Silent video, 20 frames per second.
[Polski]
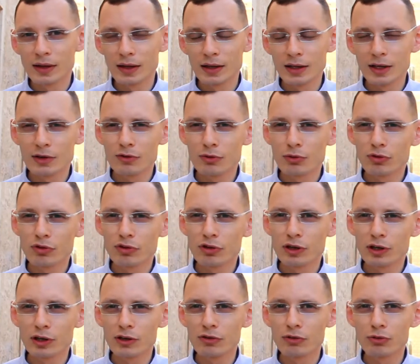Jezus
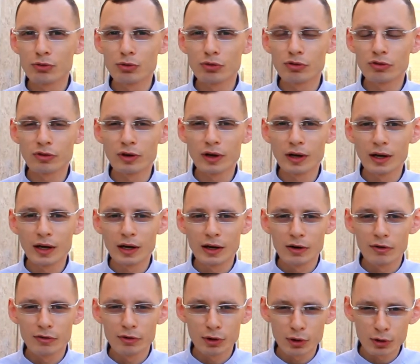Chrystus,
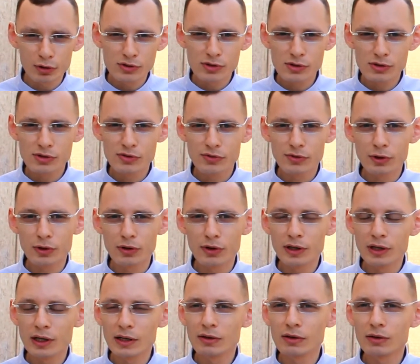wchodząc w
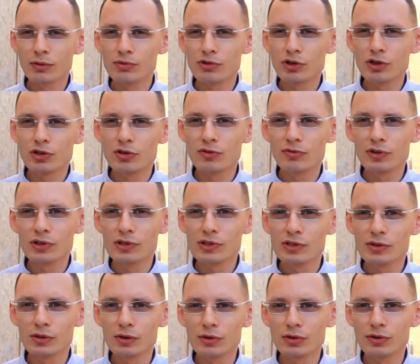konkretną
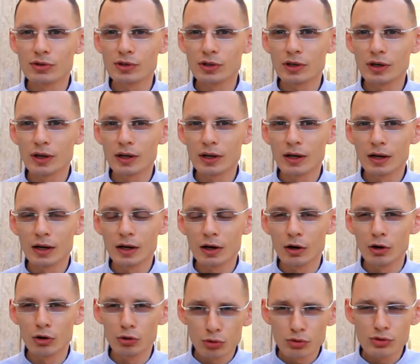rzeczywistość,
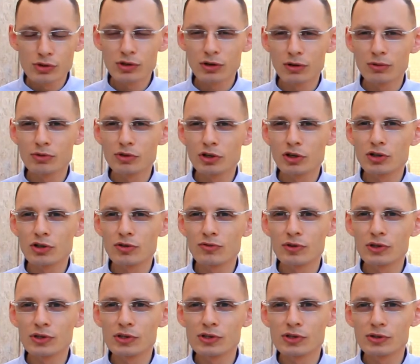ludzką
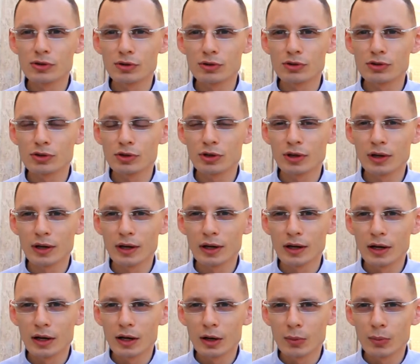rzeczywistość,
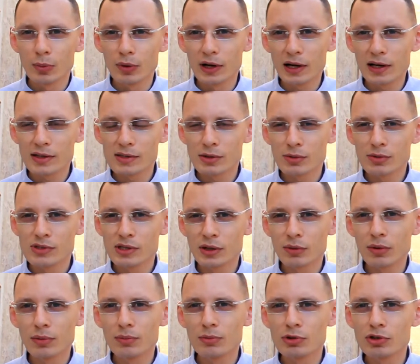Pokazał
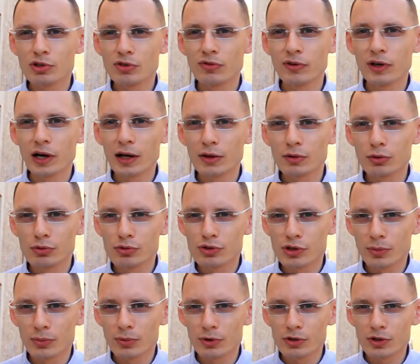całemu światu,
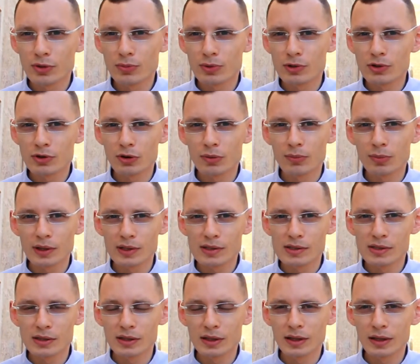że może być
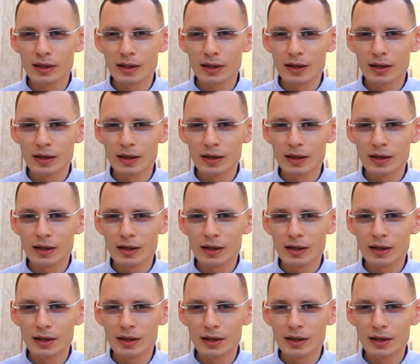obecny